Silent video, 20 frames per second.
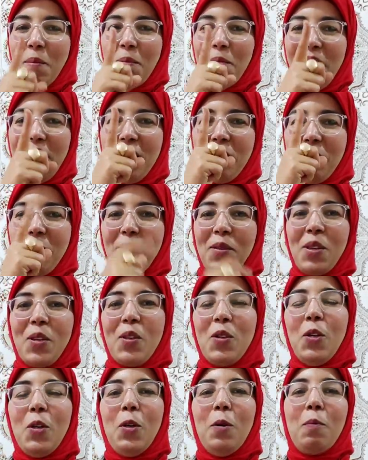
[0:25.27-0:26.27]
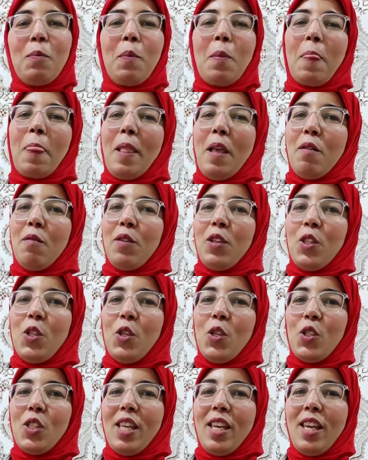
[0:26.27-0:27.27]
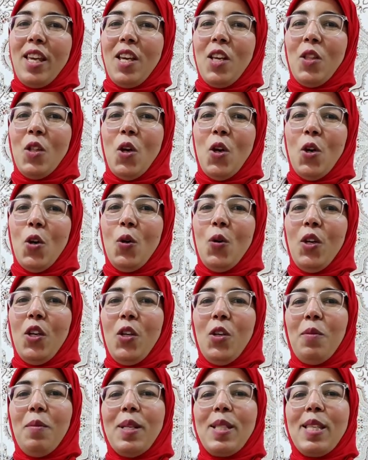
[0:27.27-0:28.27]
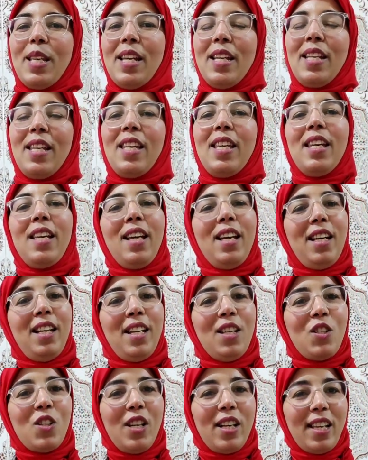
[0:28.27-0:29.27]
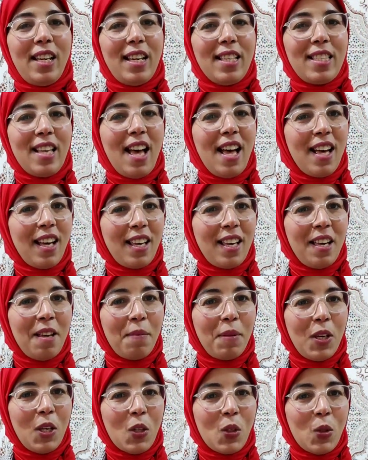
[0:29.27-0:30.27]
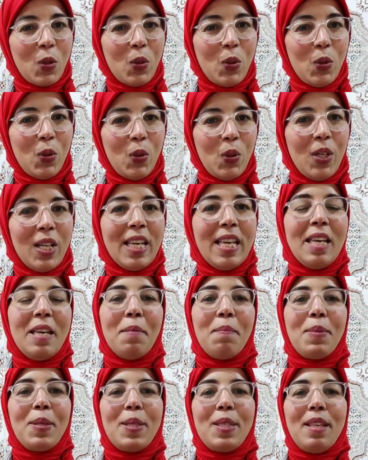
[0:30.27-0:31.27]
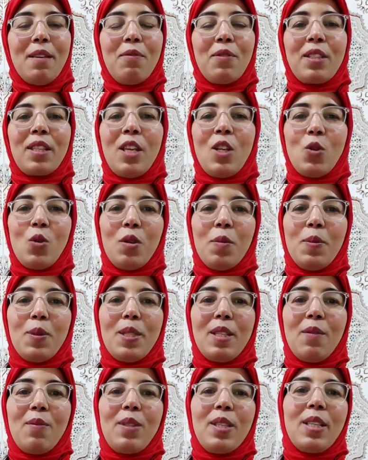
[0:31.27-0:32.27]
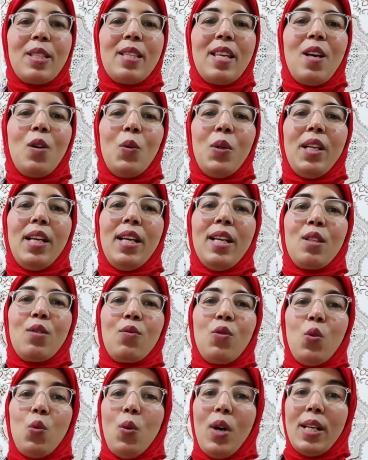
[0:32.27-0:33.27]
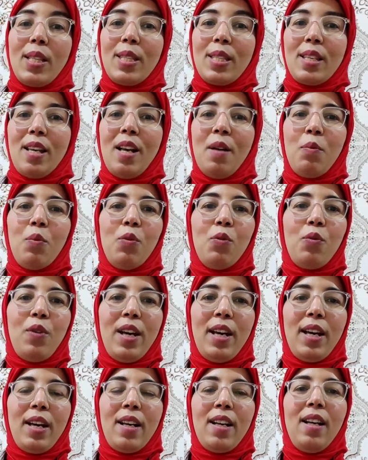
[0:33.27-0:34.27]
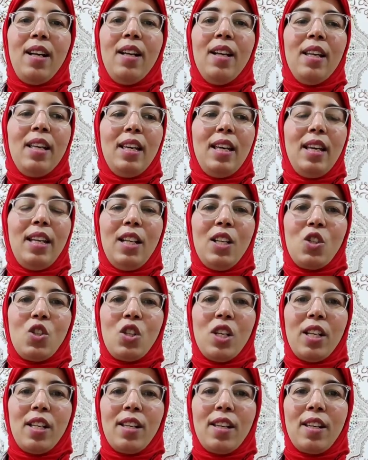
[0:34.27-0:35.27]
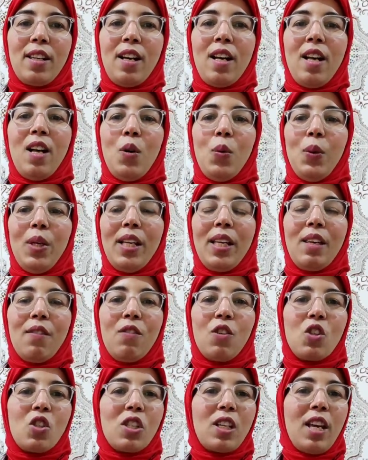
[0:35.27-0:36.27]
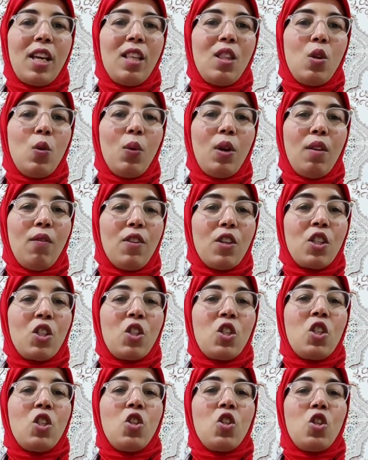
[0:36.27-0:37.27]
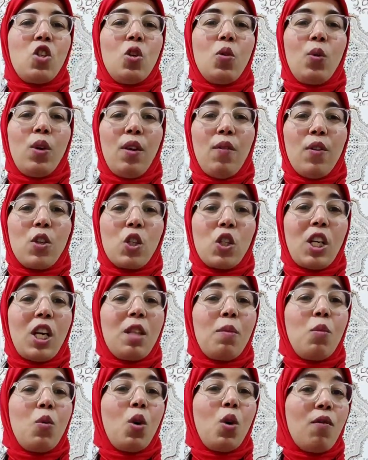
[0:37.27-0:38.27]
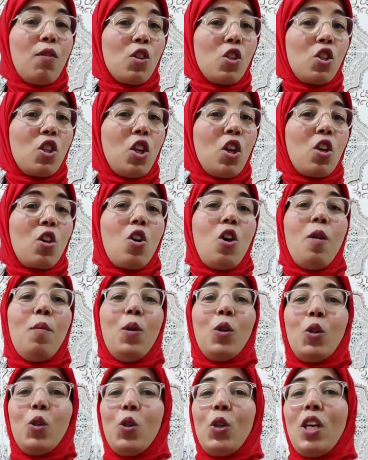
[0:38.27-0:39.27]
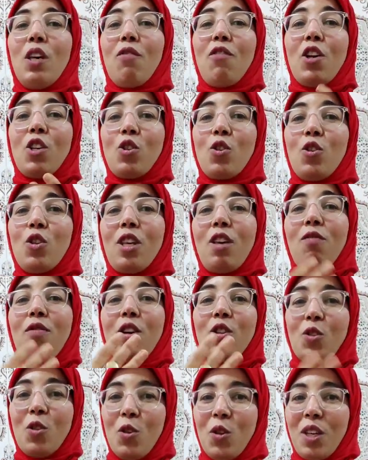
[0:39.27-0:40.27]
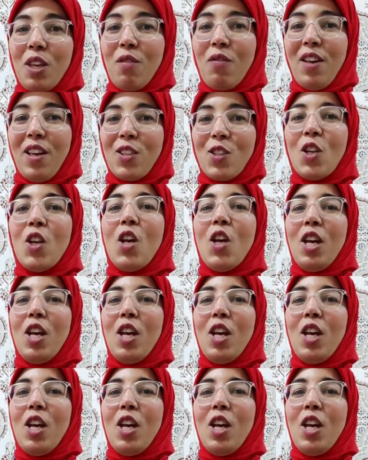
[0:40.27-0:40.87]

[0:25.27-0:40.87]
مرحبا بكم فيديو جديد واليوم ثاني على شركه اكا بيجو بزاف كيجوني بزاف تساؤلات في الواتساب وفي هكا على الشركه وعلى كيفاش تقيدي وكيفاش تسجلي وكيفاش تخدمي وكيفاش ديري الكوموند وكيفاش وكيفاش وكيفاش